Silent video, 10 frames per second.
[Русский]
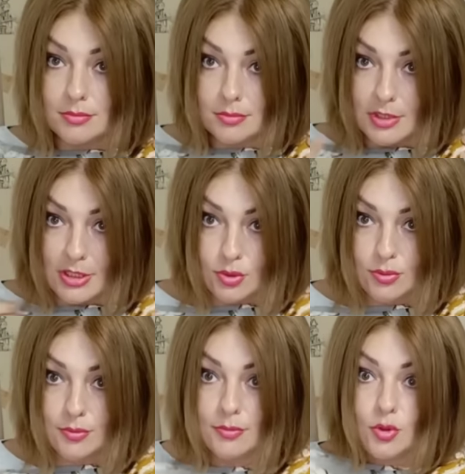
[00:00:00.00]
низу.
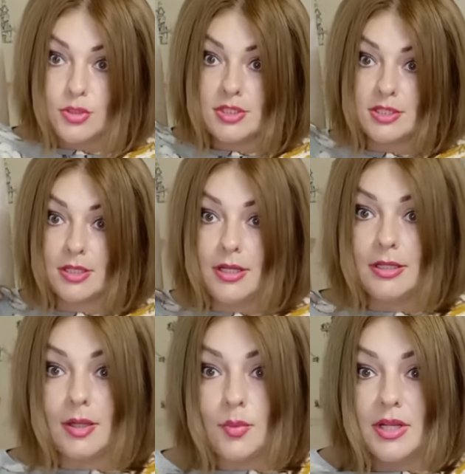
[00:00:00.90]
То есть это
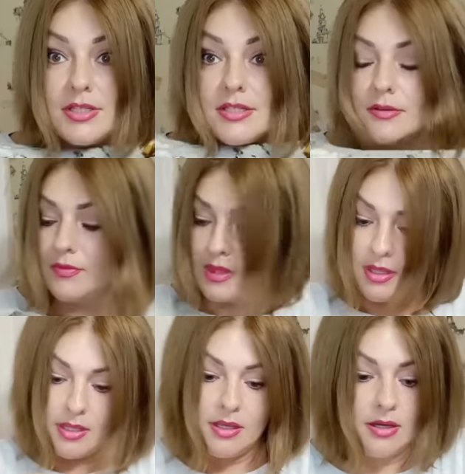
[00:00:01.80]
длинное платье.
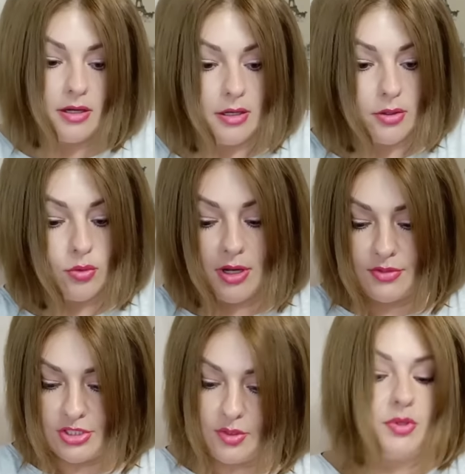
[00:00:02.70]

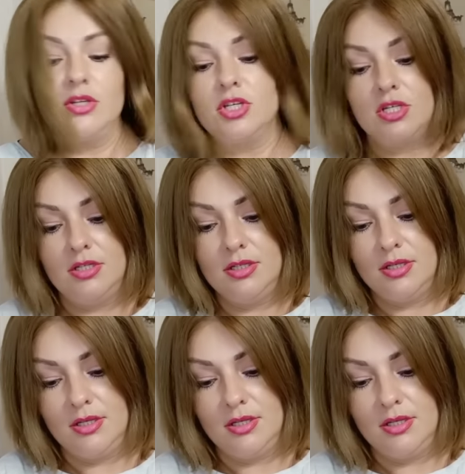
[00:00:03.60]
Рукавчик пришит.